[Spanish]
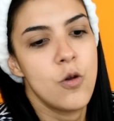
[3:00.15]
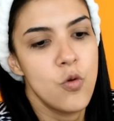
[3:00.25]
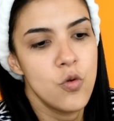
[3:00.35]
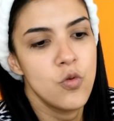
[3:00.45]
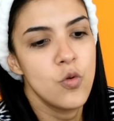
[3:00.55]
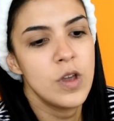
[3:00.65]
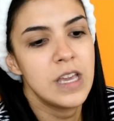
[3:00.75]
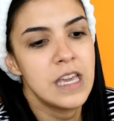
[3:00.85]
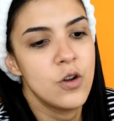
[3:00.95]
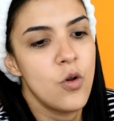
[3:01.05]
un, un
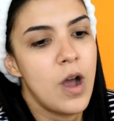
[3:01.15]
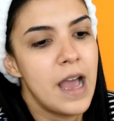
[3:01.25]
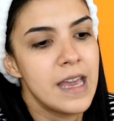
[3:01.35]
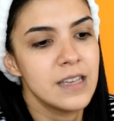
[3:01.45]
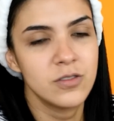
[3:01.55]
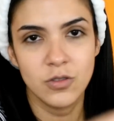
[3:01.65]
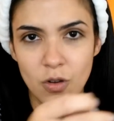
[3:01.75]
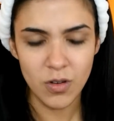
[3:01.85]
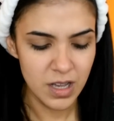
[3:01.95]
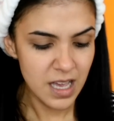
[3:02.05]
giro a esto